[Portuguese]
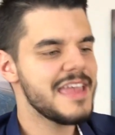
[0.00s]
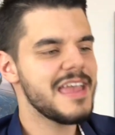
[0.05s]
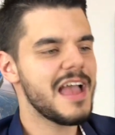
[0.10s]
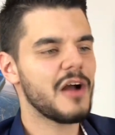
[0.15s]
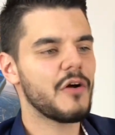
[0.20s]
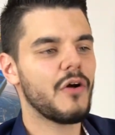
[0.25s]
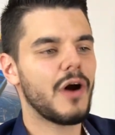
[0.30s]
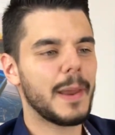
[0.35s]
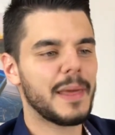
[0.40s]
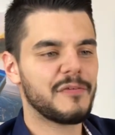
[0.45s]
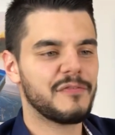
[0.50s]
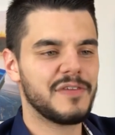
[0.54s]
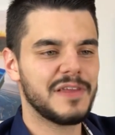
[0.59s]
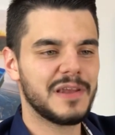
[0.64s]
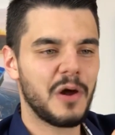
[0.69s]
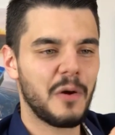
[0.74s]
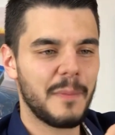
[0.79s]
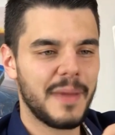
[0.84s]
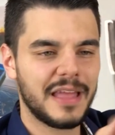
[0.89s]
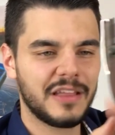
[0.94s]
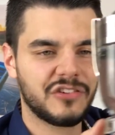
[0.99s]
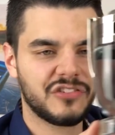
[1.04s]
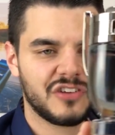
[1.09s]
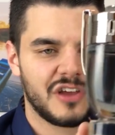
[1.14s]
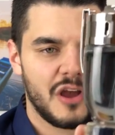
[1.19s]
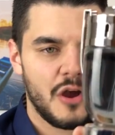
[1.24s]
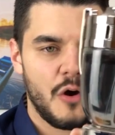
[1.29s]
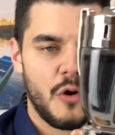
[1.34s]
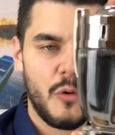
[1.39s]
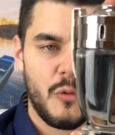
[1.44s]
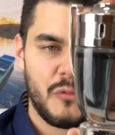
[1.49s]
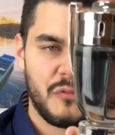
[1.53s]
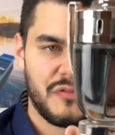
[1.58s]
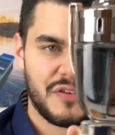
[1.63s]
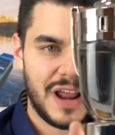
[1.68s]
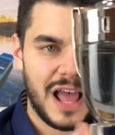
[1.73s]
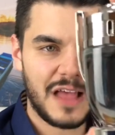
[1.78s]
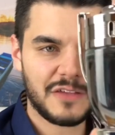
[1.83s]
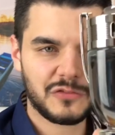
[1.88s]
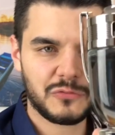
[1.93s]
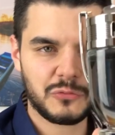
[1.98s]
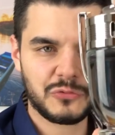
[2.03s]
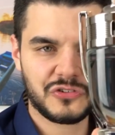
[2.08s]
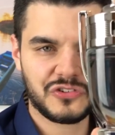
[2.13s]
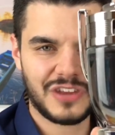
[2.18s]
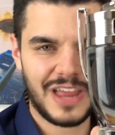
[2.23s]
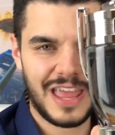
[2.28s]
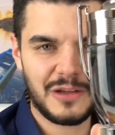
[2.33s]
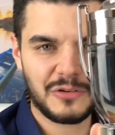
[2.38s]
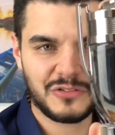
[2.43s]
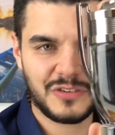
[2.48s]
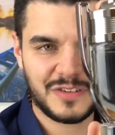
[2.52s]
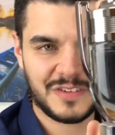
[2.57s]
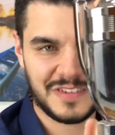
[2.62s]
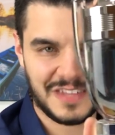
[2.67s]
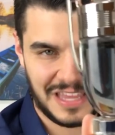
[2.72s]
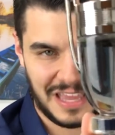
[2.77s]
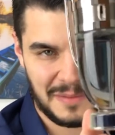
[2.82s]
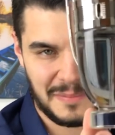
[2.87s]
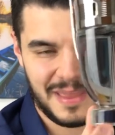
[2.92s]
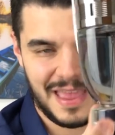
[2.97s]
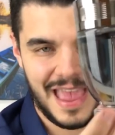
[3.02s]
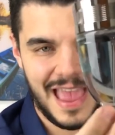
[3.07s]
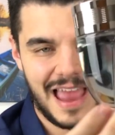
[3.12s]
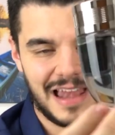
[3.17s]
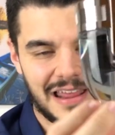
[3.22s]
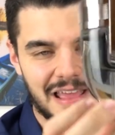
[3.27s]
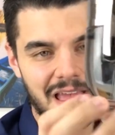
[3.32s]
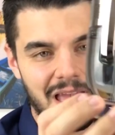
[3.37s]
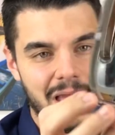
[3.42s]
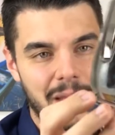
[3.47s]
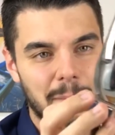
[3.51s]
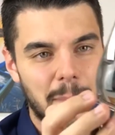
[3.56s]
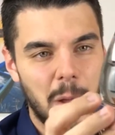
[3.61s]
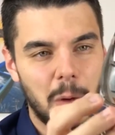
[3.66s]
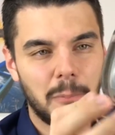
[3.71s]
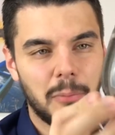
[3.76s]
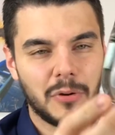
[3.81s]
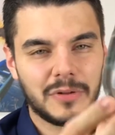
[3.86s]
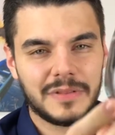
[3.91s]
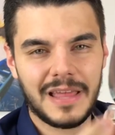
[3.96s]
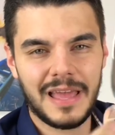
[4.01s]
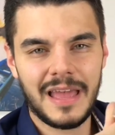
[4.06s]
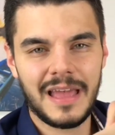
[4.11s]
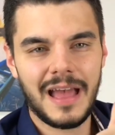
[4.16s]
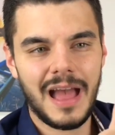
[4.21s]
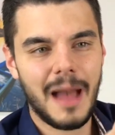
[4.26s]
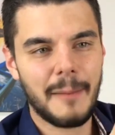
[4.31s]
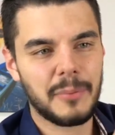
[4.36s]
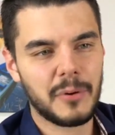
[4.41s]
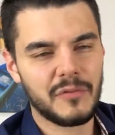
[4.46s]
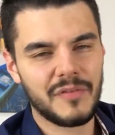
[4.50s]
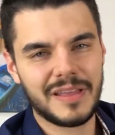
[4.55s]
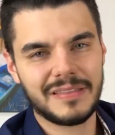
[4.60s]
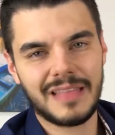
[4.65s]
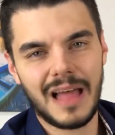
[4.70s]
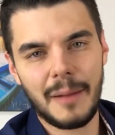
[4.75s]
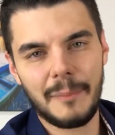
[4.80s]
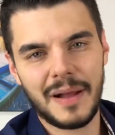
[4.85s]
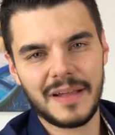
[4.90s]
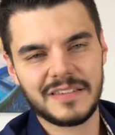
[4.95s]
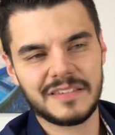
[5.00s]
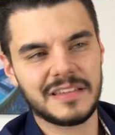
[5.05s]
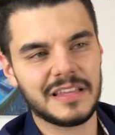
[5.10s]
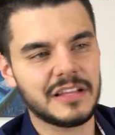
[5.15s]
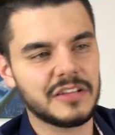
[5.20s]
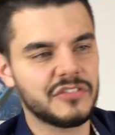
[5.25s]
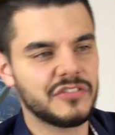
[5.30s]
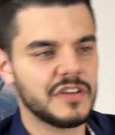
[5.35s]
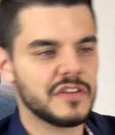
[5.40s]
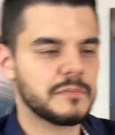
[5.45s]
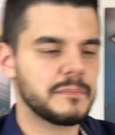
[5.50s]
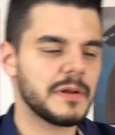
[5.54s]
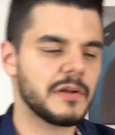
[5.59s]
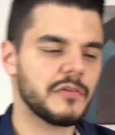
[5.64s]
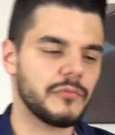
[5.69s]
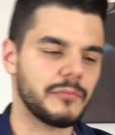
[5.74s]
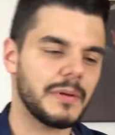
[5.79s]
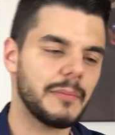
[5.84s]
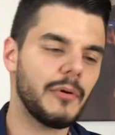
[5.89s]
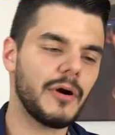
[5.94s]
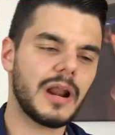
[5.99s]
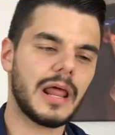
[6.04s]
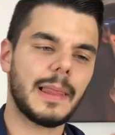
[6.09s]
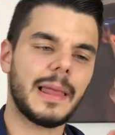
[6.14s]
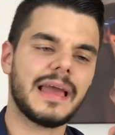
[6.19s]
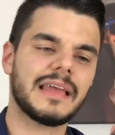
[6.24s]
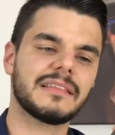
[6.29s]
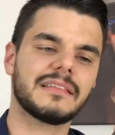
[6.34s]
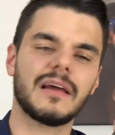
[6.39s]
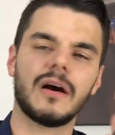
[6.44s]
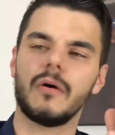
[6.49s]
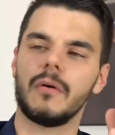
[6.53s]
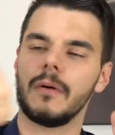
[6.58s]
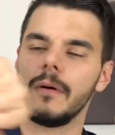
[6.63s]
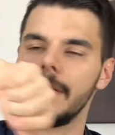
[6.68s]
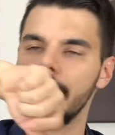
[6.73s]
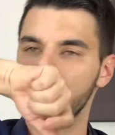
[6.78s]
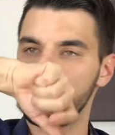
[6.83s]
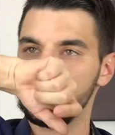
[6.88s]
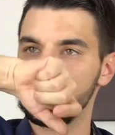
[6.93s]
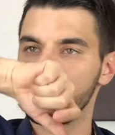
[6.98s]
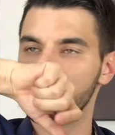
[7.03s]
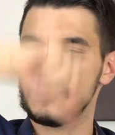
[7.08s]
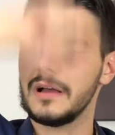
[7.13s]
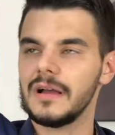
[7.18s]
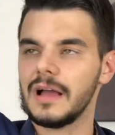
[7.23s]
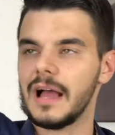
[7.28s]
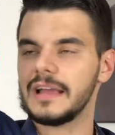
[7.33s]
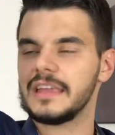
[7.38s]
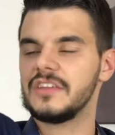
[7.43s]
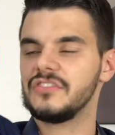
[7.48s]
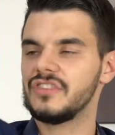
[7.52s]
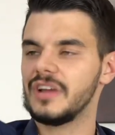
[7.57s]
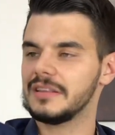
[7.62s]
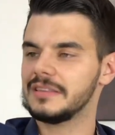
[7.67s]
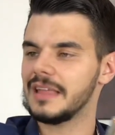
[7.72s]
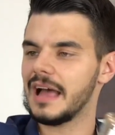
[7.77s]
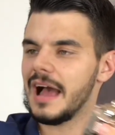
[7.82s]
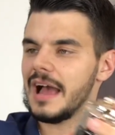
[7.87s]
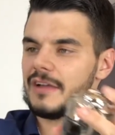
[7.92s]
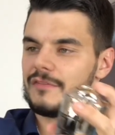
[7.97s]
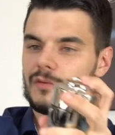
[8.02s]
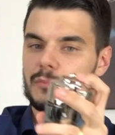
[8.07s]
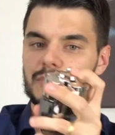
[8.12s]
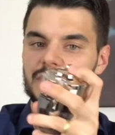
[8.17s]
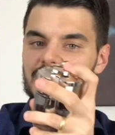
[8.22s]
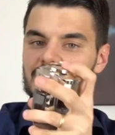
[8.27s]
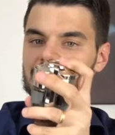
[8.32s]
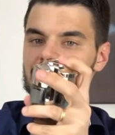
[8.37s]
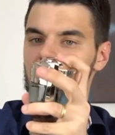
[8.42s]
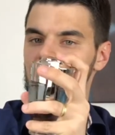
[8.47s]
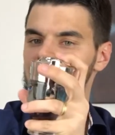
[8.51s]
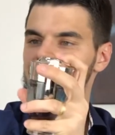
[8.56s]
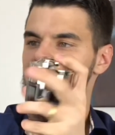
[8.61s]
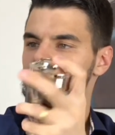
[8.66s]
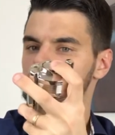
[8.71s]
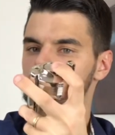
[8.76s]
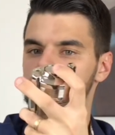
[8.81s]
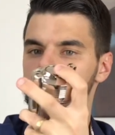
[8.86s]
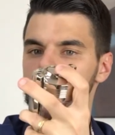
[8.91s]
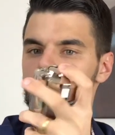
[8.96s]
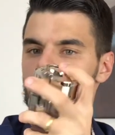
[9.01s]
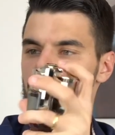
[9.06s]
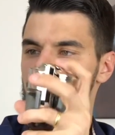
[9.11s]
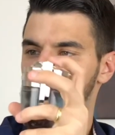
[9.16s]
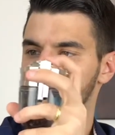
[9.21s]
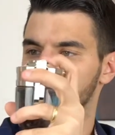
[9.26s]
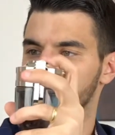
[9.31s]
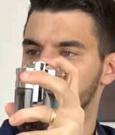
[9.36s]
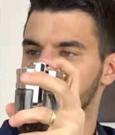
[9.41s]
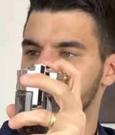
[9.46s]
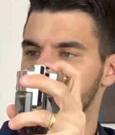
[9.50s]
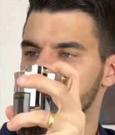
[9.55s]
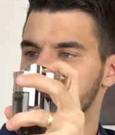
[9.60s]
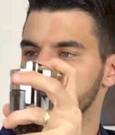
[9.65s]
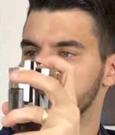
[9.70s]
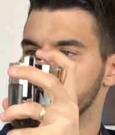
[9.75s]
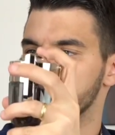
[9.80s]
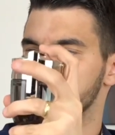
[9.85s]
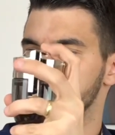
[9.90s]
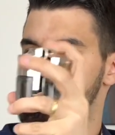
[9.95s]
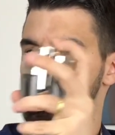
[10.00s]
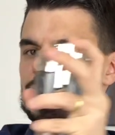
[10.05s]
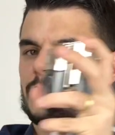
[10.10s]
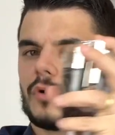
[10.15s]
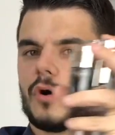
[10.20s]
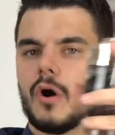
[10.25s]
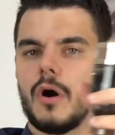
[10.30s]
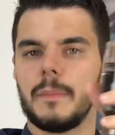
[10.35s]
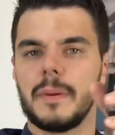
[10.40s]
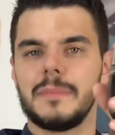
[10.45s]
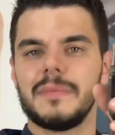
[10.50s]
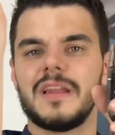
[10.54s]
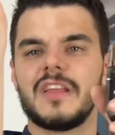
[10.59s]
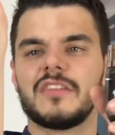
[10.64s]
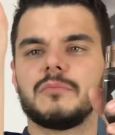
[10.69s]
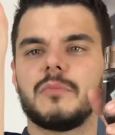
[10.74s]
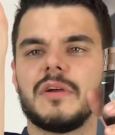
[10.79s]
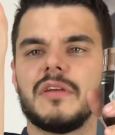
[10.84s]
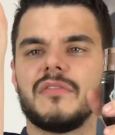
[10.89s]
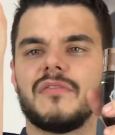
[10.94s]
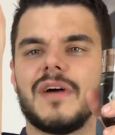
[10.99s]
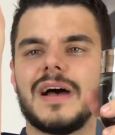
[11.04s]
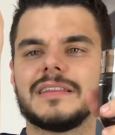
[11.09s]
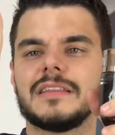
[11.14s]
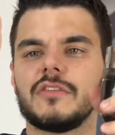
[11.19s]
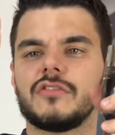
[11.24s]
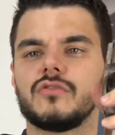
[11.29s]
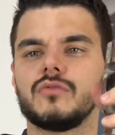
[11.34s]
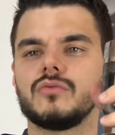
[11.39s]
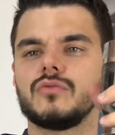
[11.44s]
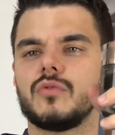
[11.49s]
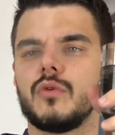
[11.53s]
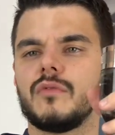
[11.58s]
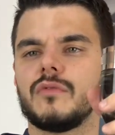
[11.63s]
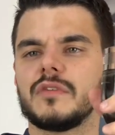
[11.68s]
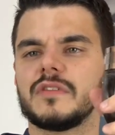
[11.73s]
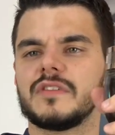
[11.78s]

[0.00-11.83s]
E agora finalmente um frasco cheio de 100 ml para eu poder aproveitar bastante esse perfume. Bora lá então? Aqui já tá, vamos então aqui no pulso, ó Ó, primeiras borrifadas junto com